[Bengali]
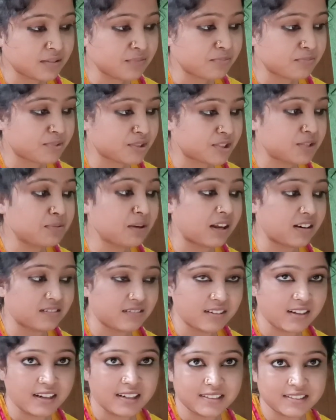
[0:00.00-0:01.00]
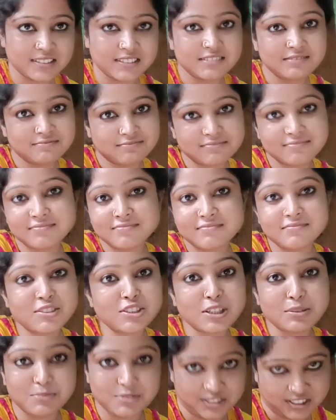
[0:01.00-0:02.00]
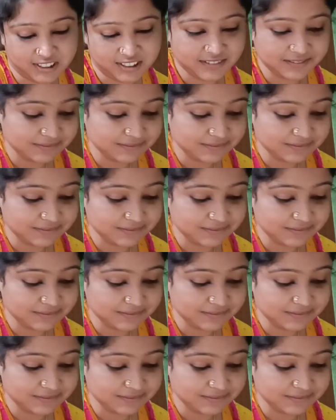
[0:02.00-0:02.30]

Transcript: মানে বেশি ভালো না আর কি মোটামুটি